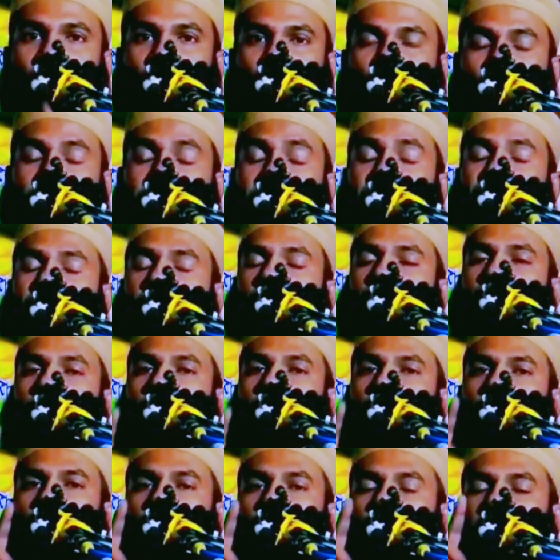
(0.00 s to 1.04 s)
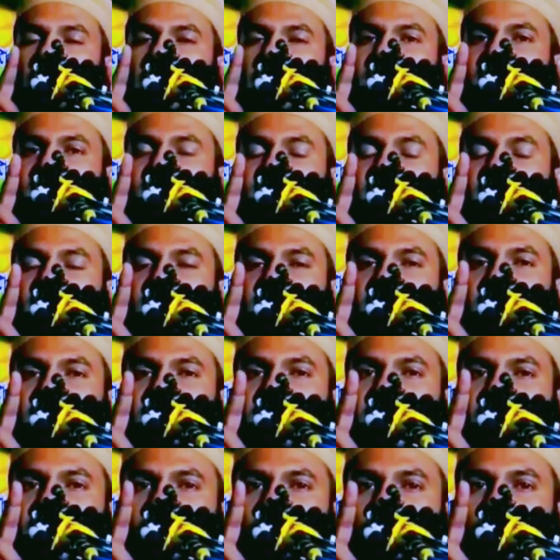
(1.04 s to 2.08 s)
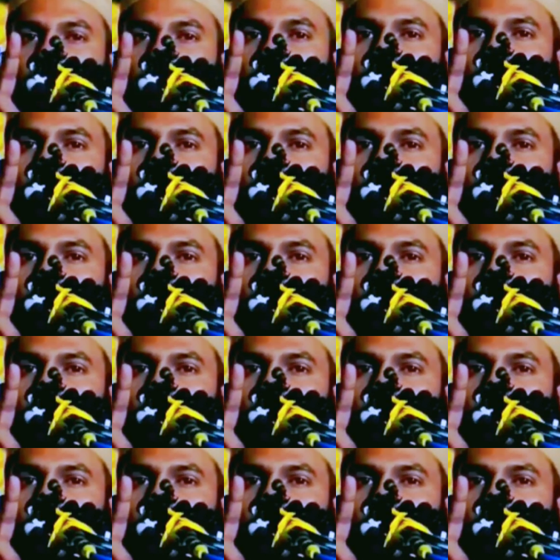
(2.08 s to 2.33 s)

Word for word: তুমি যখন কোন রাস্তা দিয়ে হাঁটো